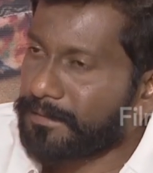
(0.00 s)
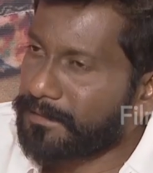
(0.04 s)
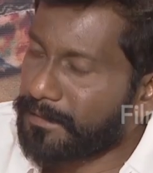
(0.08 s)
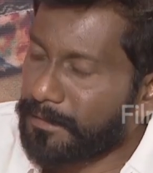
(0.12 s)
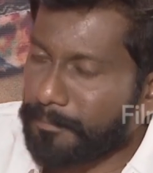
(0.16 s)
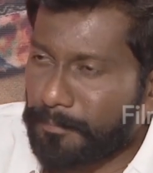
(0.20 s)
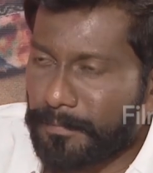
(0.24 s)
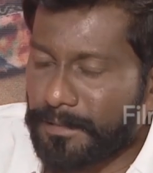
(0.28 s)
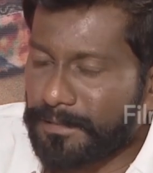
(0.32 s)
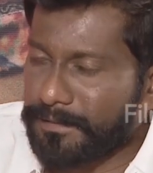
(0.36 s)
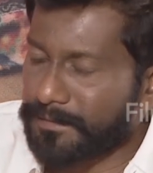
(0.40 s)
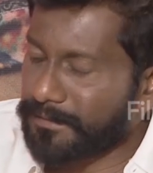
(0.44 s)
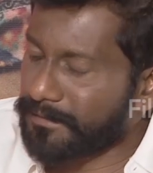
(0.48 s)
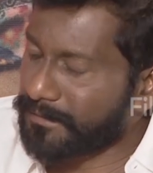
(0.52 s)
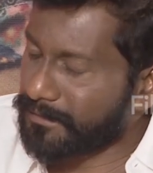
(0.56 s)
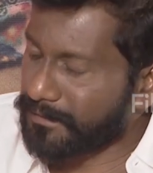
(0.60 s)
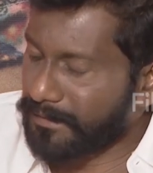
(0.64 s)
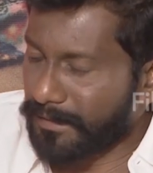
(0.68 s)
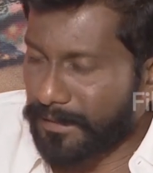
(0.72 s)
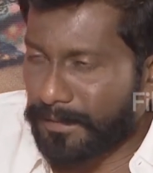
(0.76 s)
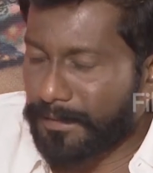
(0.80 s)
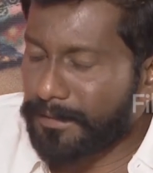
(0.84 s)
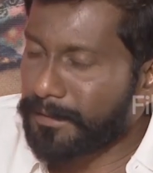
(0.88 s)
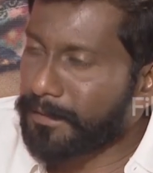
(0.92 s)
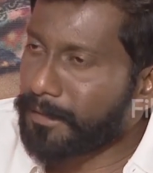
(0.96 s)
సినిమా
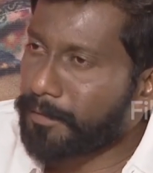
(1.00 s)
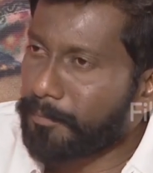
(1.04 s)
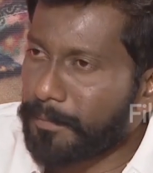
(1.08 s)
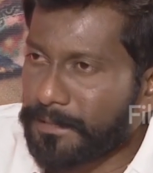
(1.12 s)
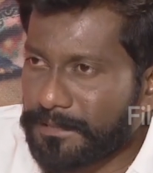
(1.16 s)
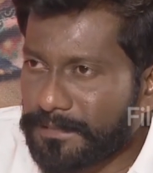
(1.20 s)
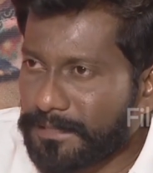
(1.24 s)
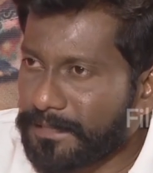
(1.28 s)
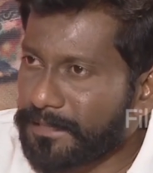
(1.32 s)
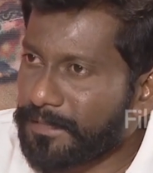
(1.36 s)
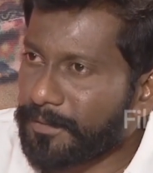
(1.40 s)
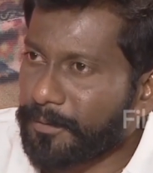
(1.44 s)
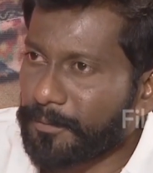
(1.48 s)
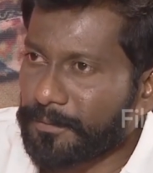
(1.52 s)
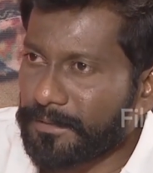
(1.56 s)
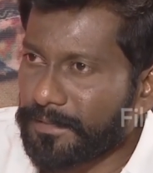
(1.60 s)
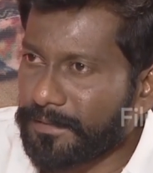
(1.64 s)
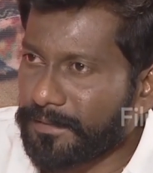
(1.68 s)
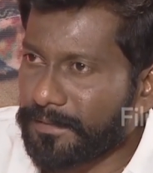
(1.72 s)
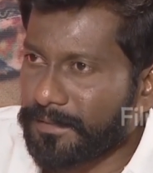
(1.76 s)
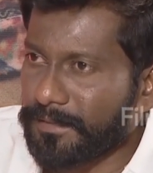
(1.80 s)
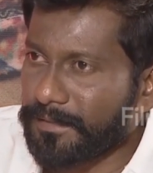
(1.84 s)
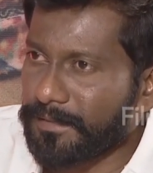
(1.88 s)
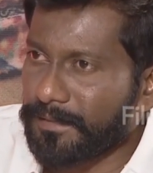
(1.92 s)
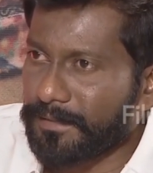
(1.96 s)
గ్యారంటీగా మంచి హిట్
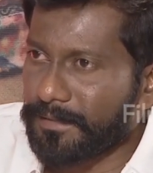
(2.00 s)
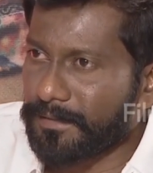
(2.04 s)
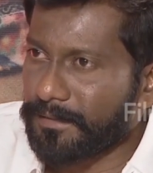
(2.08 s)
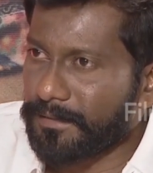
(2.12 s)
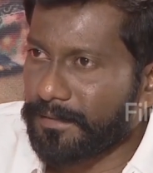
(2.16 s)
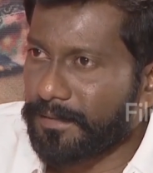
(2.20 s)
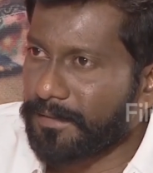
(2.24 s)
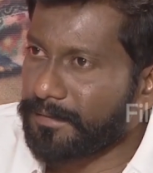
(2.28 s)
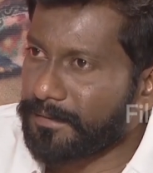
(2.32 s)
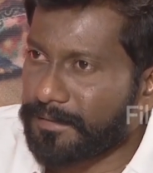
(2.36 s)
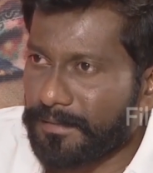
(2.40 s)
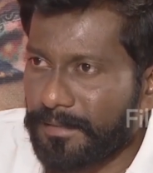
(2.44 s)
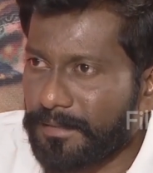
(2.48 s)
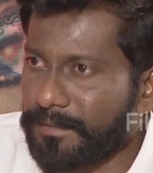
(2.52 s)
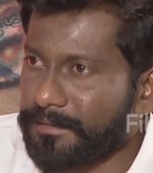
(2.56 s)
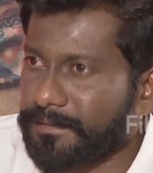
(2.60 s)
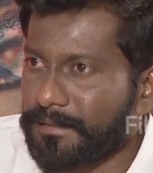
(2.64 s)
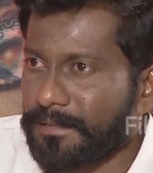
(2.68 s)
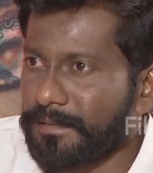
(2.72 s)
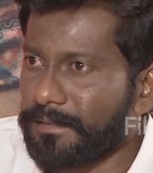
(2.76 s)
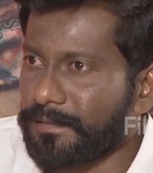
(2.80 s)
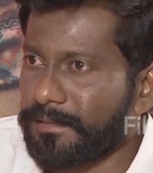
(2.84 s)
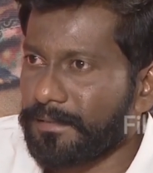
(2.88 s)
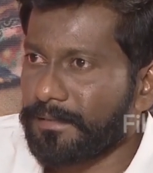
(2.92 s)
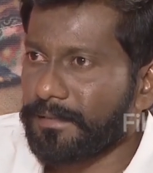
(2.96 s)
అవుతుంది అది
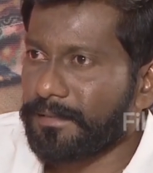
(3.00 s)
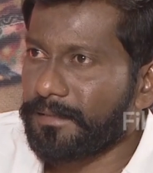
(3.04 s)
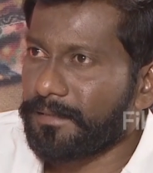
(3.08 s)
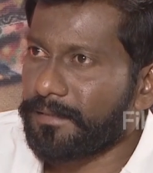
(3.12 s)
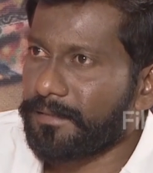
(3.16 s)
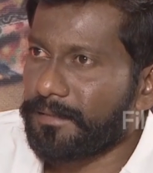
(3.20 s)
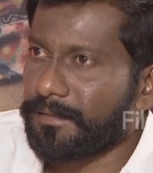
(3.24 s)
కనెక్ట్ అయింది